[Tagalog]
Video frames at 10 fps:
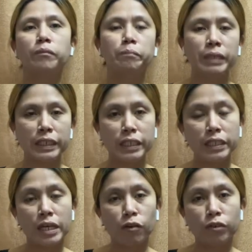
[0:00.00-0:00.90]

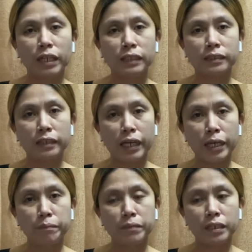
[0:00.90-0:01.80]
binigyan niya ako ng
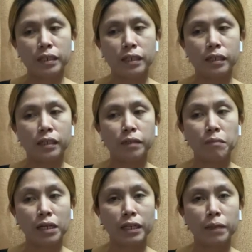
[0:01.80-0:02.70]
time na
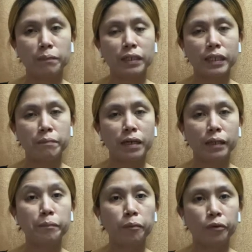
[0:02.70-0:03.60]
maghanap ng ibang
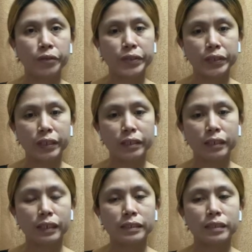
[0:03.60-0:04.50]
employer
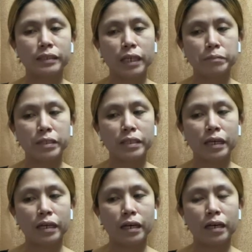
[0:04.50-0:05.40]
kasi sabi niya
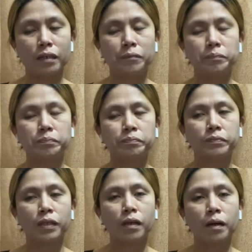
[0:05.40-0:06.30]
uh,
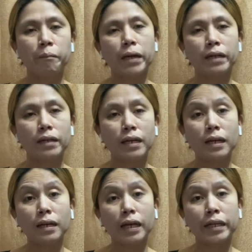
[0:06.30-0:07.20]

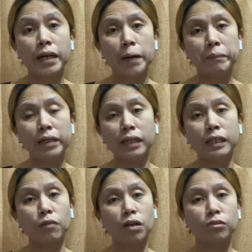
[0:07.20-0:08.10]
parang unhappy na
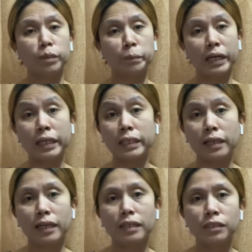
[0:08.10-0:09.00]
nga daw ako sa bahay
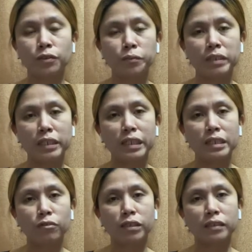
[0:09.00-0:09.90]
nila so binigyan
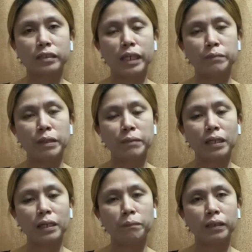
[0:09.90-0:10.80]
niya ako ng time na
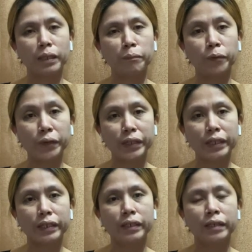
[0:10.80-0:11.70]
maghanap ng
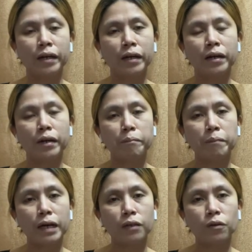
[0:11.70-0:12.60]
employer
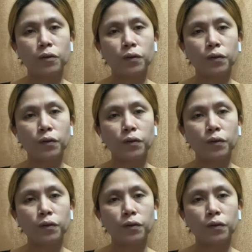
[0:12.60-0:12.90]
bago